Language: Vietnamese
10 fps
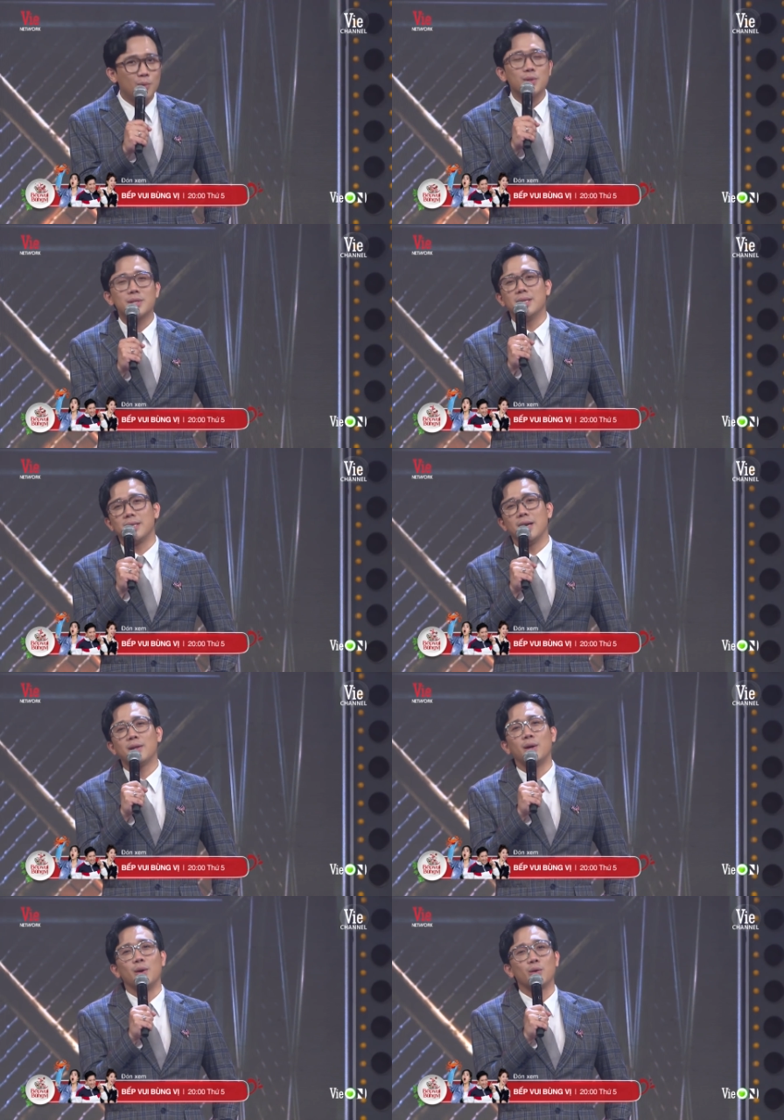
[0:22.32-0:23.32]
chúng tôi xin được
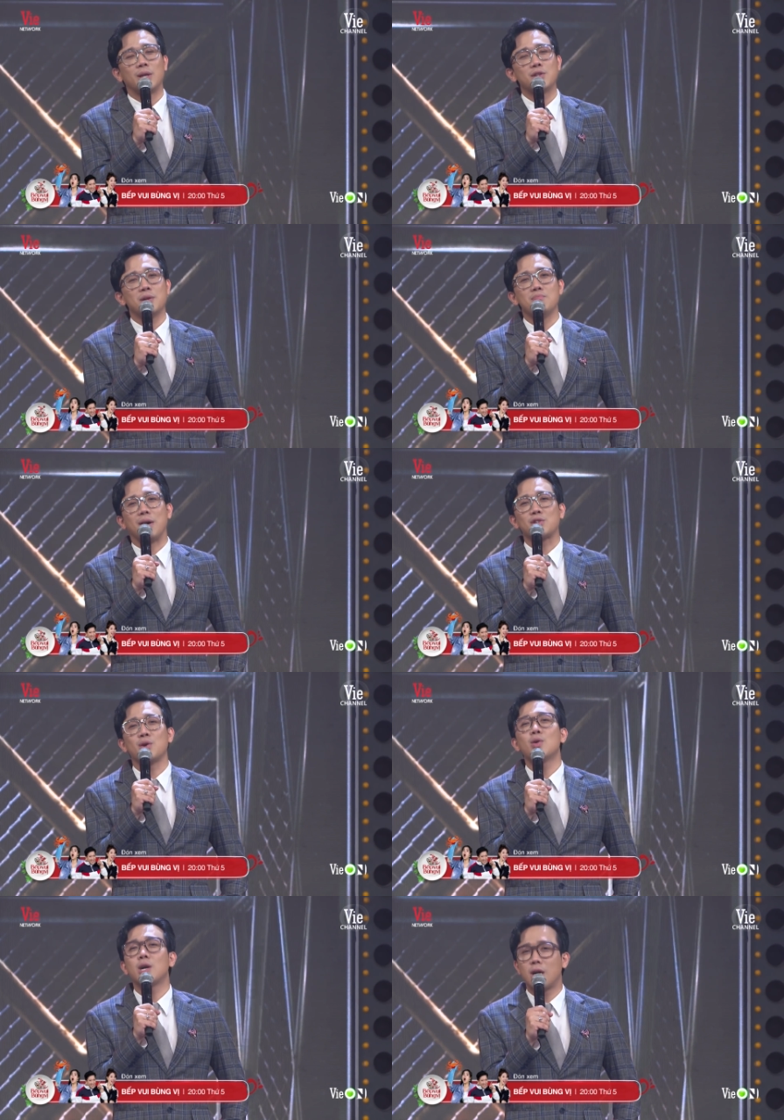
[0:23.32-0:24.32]
giới thiệu thí sinh mã
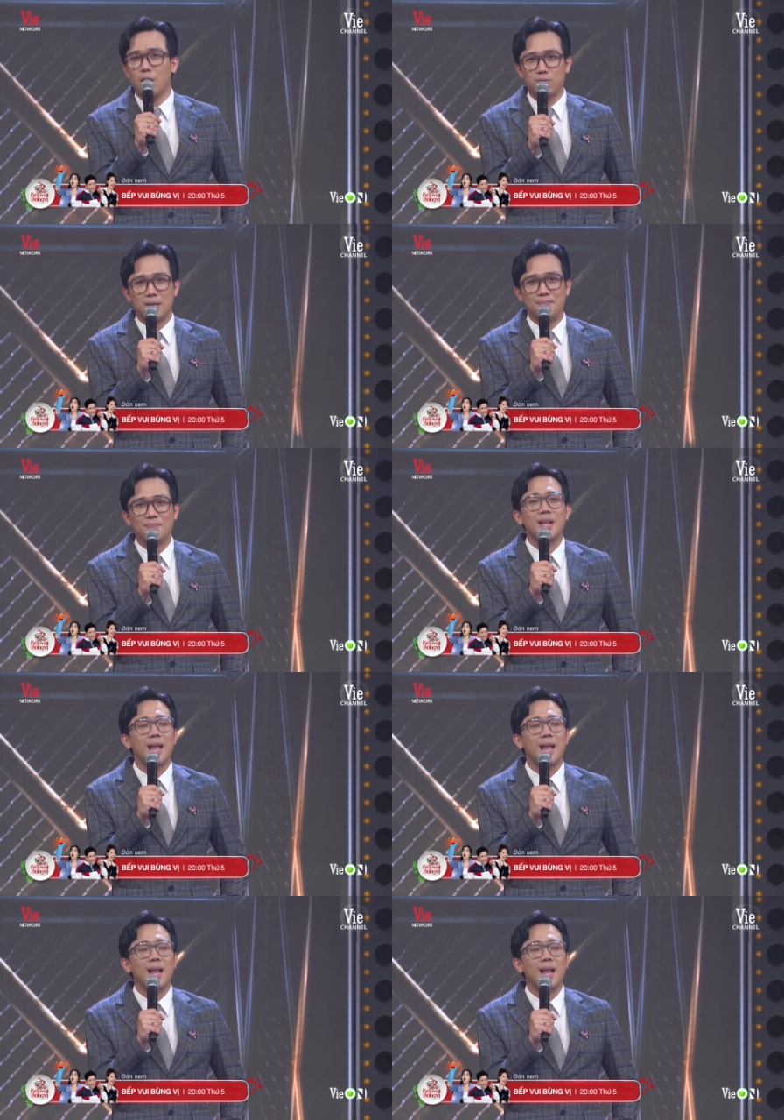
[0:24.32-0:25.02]
số 05